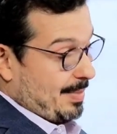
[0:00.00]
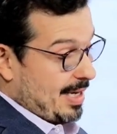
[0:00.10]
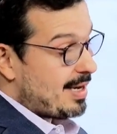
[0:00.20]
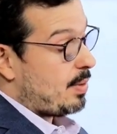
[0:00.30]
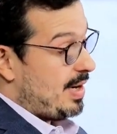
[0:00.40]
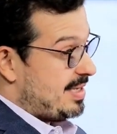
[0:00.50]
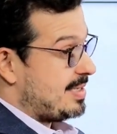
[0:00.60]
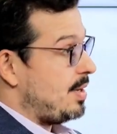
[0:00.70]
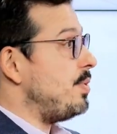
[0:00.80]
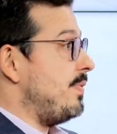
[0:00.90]
maneira não, eles
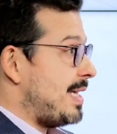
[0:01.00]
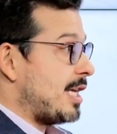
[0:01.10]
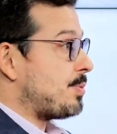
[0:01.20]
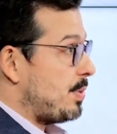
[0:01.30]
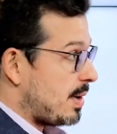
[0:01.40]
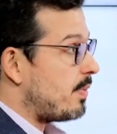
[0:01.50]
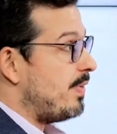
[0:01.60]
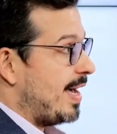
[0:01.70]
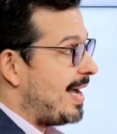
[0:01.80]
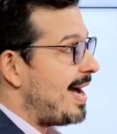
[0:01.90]
são novidade porque nunca
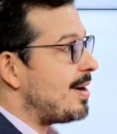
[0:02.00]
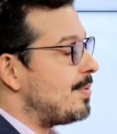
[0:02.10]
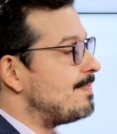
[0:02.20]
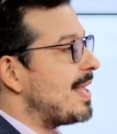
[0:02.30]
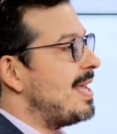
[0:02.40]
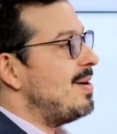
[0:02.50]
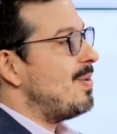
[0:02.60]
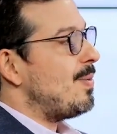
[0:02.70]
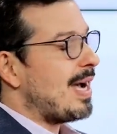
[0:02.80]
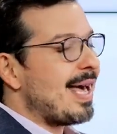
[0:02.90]
governaram,
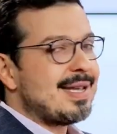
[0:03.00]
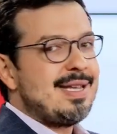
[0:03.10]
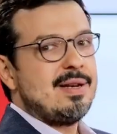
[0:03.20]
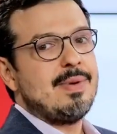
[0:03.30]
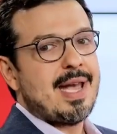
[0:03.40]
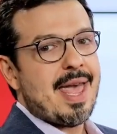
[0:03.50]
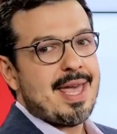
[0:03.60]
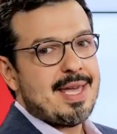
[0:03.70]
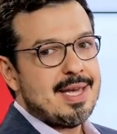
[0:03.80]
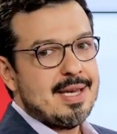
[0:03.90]
o cara que não quer
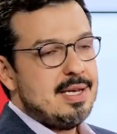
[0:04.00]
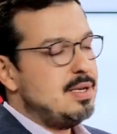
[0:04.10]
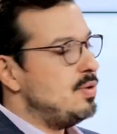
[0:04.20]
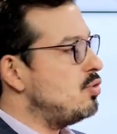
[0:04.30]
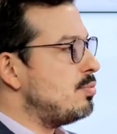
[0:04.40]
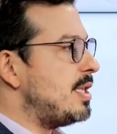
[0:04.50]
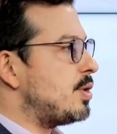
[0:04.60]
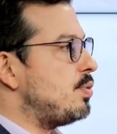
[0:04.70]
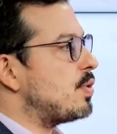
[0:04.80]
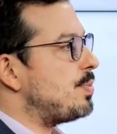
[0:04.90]
ir numa
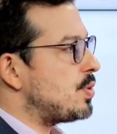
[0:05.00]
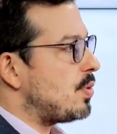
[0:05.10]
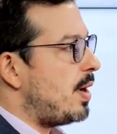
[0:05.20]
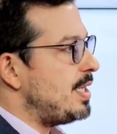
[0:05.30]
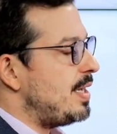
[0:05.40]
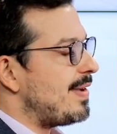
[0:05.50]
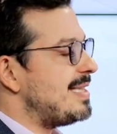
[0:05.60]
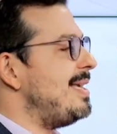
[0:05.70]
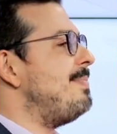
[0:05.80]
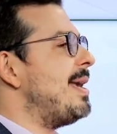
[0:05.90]
das duas opções, ele
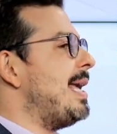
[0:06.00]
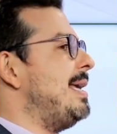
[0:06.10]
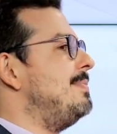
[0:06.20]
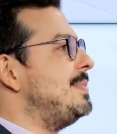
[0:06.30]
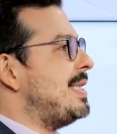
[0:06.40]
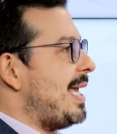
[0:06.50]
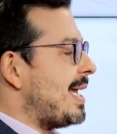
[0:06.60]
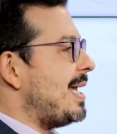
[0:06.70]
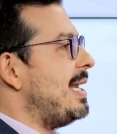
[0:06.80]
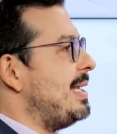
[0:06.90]
fala assim, Ih, peraí, tem
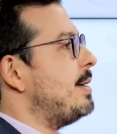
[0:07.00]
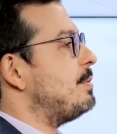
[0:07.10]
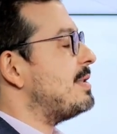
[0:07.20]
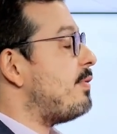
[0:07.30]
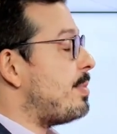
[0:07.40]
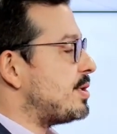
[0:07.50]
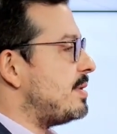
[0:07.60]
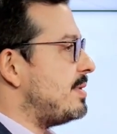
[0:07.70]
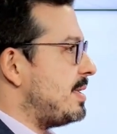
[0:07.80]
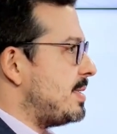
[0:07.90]
aquele ali que eu não estava
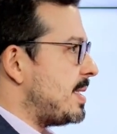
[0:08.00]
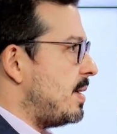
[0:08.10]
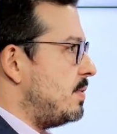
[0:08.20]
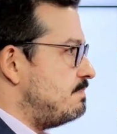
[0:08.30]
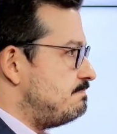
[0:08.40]
prestando atenção.